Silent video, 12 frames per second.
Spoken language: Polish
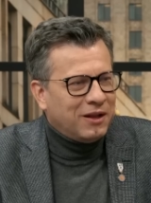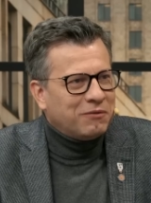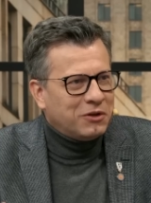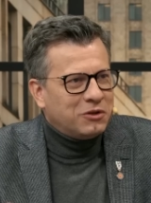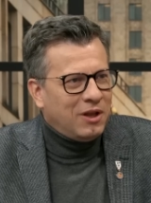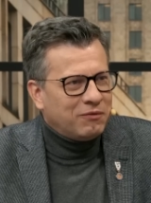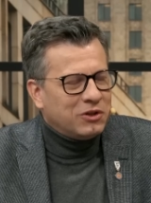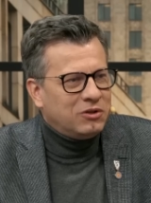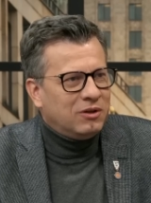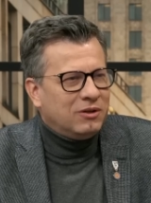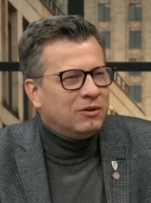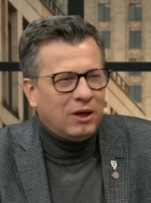Nawet,
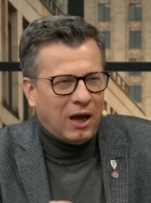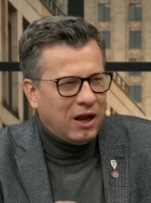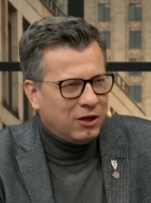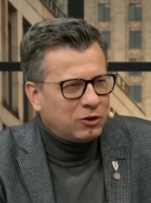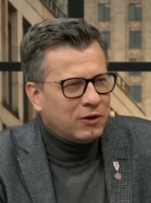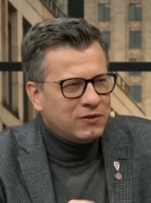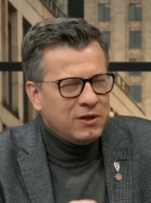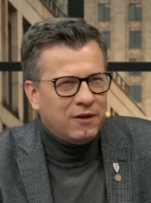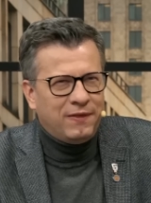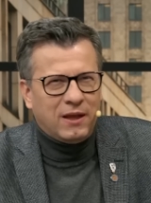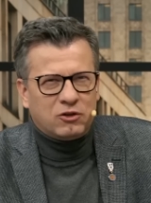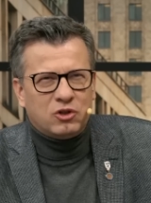nawet, y, ale to jest
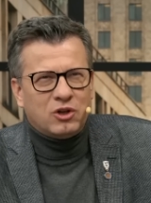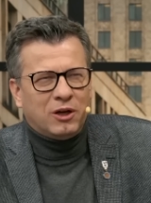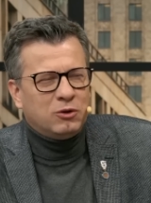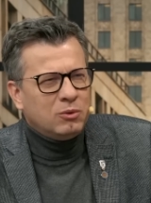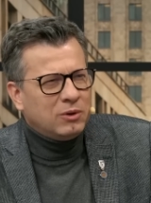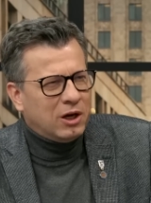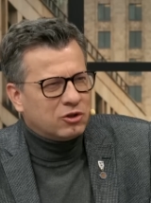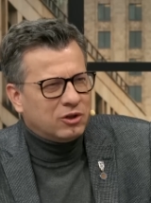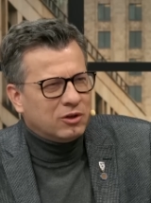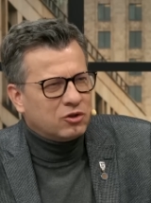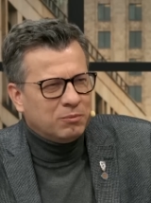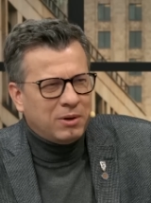jedna rzecz. A druga
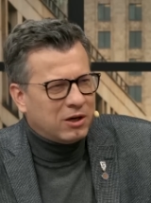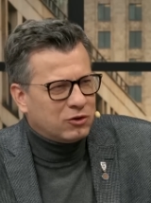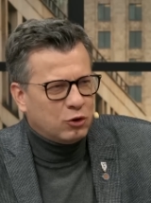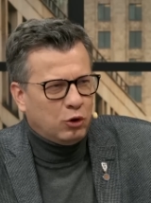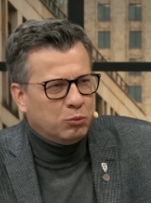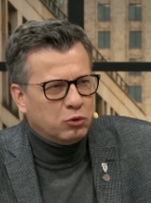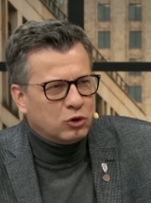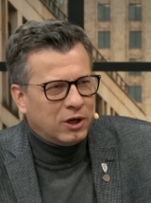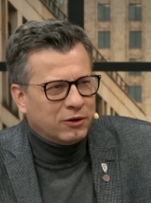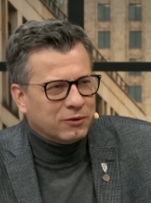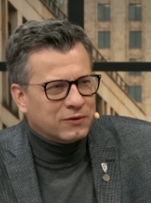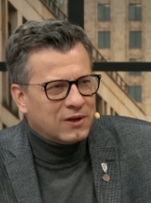rzecz, bardzo
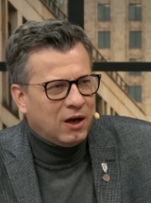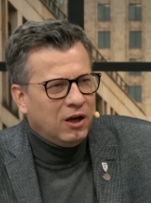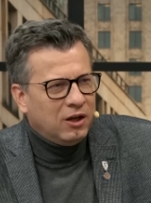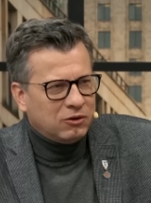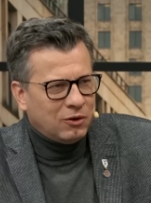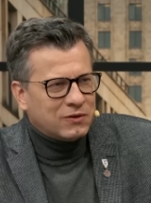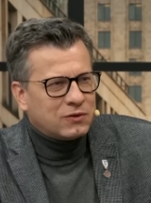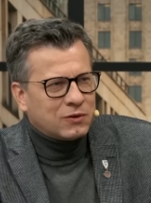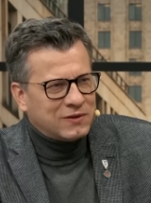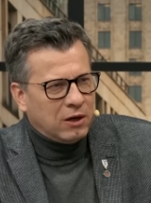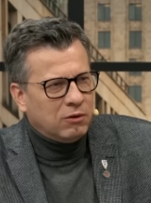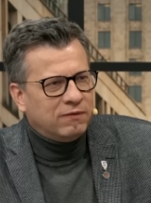oburzająca, to jest to
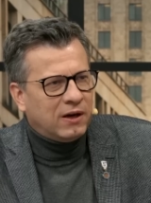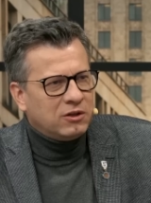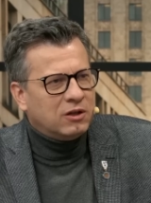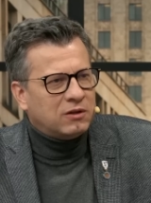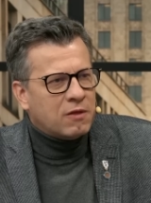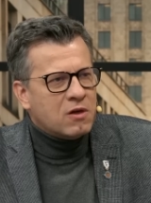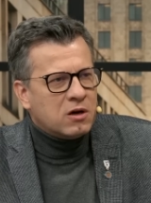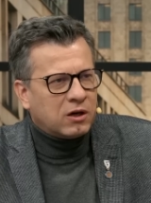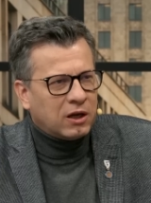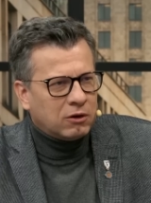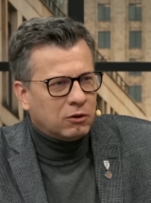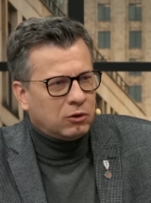zachowanie, ten
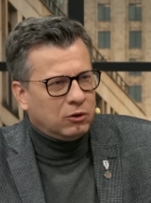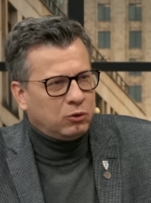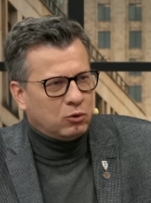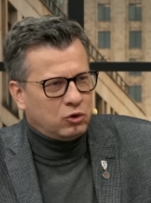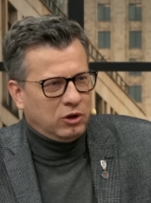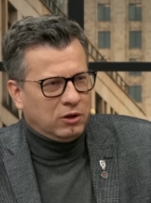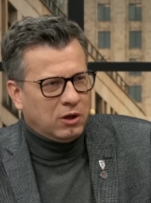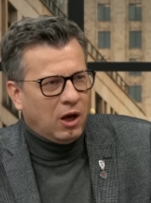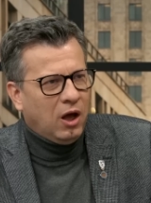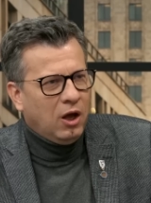rechot otoczenia.